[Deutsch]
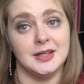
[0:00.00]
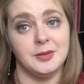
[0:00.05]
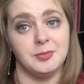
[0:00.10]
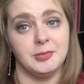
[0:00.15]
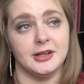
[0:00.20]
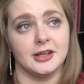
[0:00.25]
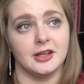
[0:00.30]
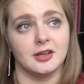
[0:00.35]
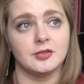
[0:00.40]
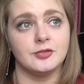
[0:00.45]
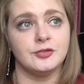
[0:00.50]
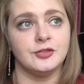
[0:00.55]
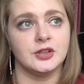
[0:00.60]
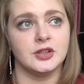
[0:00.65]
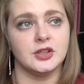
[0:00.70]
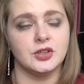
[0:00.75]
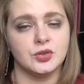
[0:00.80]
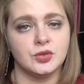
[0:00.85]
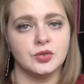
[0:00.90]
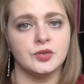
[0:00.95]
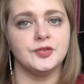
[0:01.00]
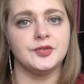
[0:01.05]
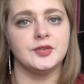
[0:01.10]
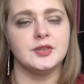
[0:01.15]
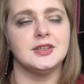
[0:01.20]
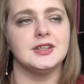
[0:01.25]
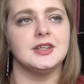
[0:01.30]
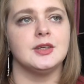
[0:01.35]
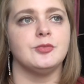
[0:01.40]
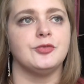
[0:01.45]
Liebling von den
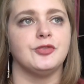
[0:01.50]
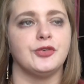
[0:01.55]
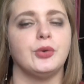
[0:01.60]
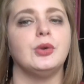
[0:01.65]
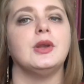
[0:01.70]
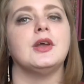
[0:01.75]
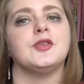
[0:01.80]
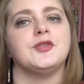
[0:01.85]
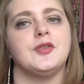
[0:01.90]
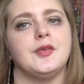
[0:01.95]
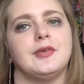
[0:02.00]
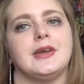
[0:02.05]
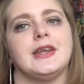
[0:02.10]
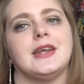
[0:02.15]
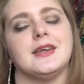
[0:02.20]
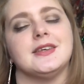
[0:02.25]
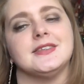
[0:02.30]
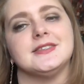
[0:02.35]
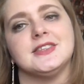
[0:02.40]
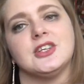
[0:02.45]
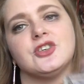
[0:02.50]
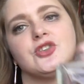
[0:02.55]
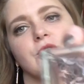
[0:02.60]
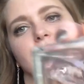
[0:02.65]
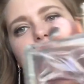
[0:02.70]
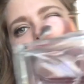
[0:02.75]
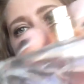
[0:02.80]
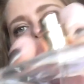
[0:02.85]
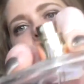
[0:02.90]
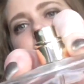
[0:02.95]
Düften, die ich im Frühling verwende, ist der John